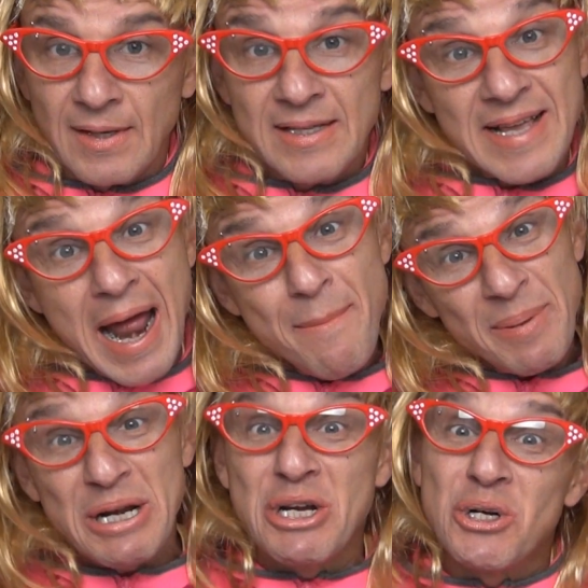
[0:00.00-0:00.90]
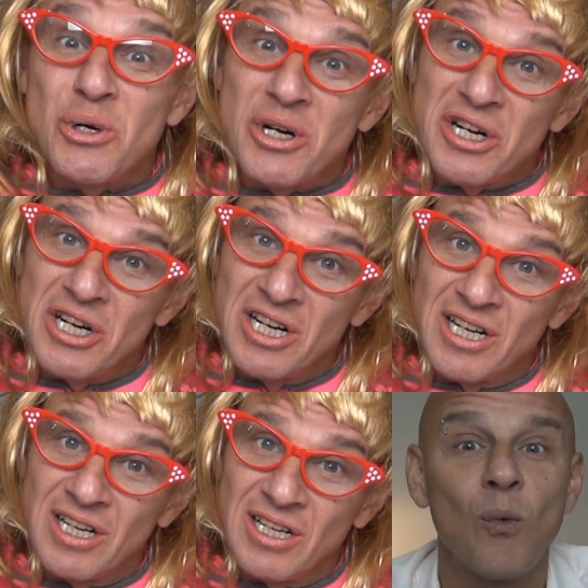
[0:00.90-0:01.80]
Entrepreneur.
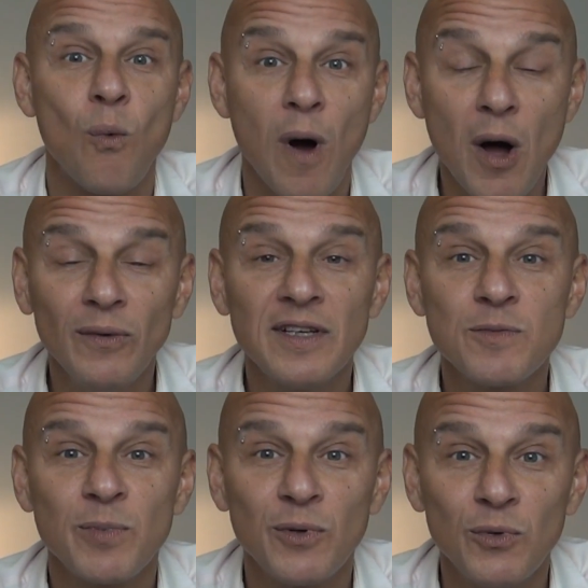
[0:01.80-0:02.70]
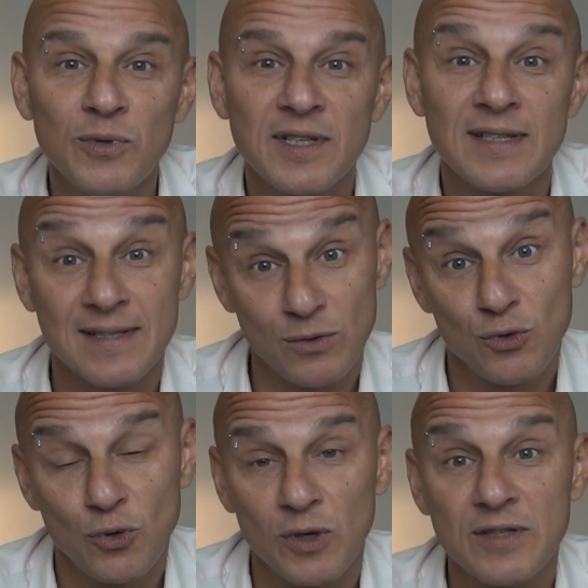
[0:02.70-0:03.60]
Qual das pronúncias dos
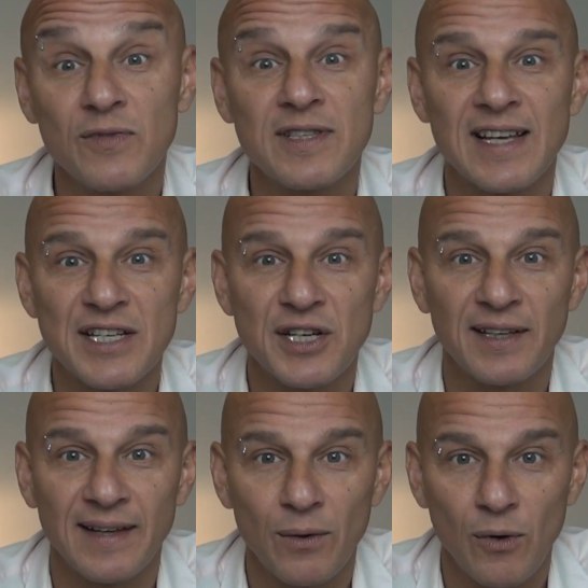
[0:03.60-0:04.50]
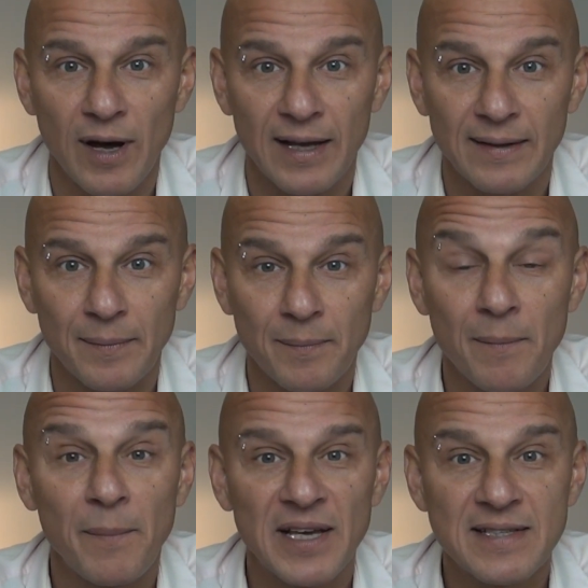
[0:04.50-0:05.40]
dois você acha que está correta?
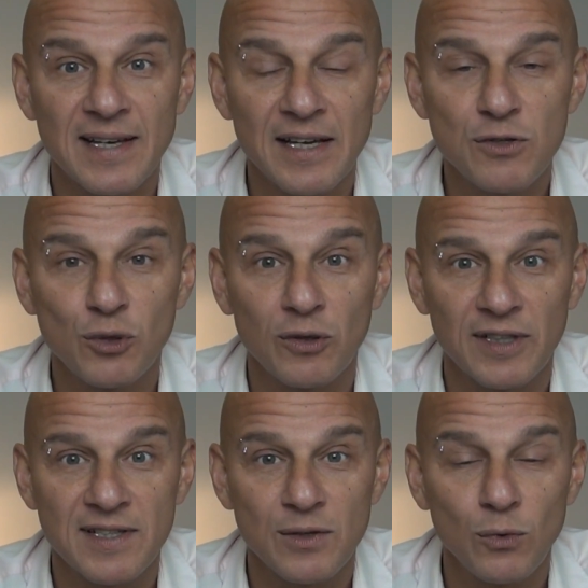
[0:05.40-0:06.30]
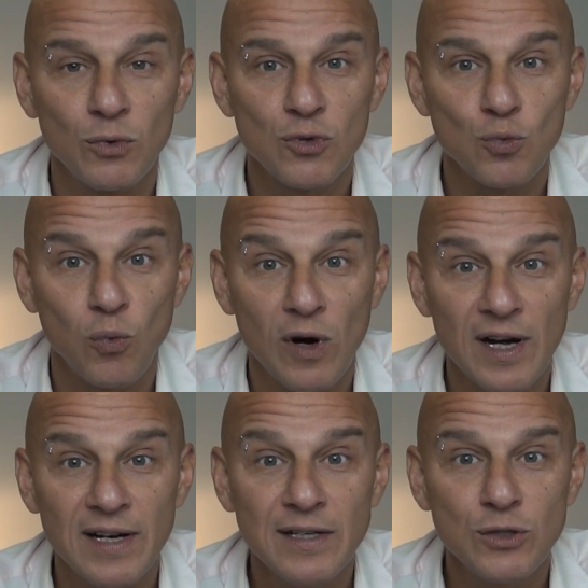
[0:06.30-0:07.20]
Pensa aí, te dou três segundos.
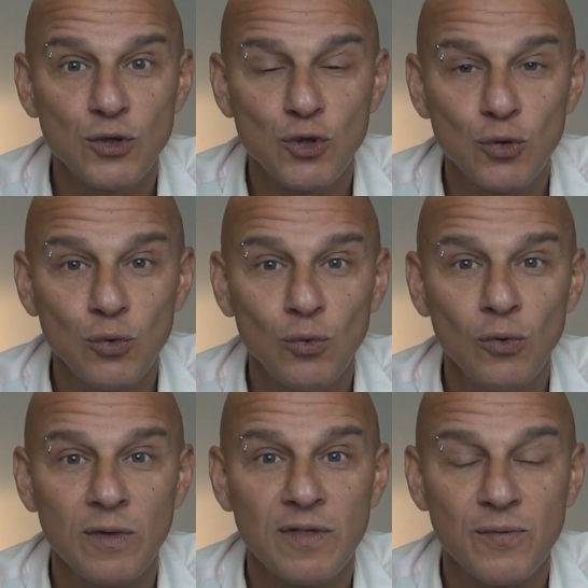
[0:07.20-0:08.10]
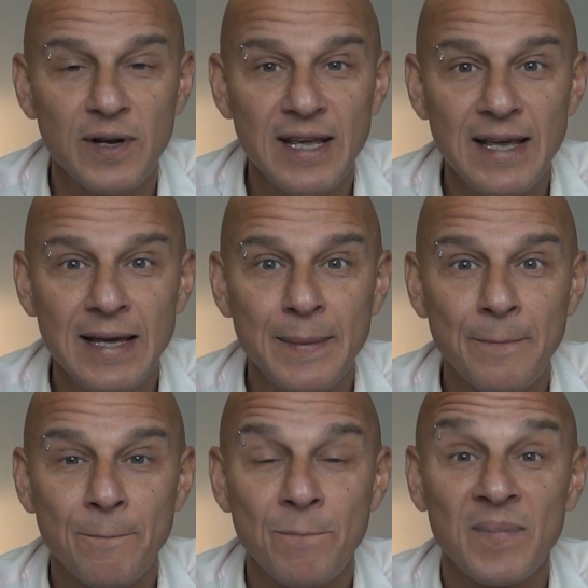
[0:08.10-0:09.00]
One, two,
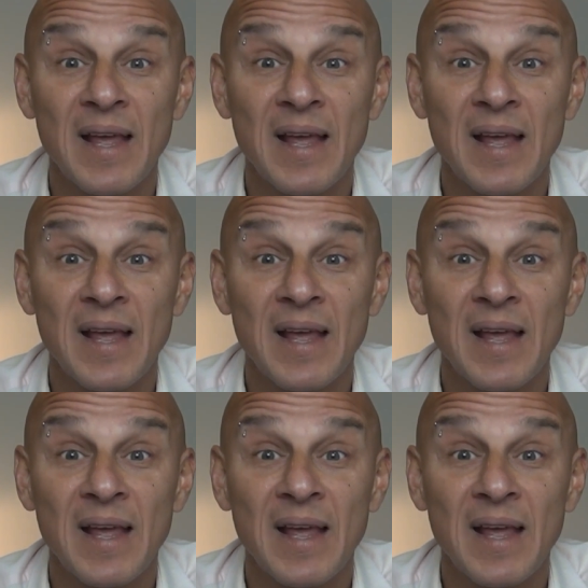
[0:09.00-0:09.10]
three.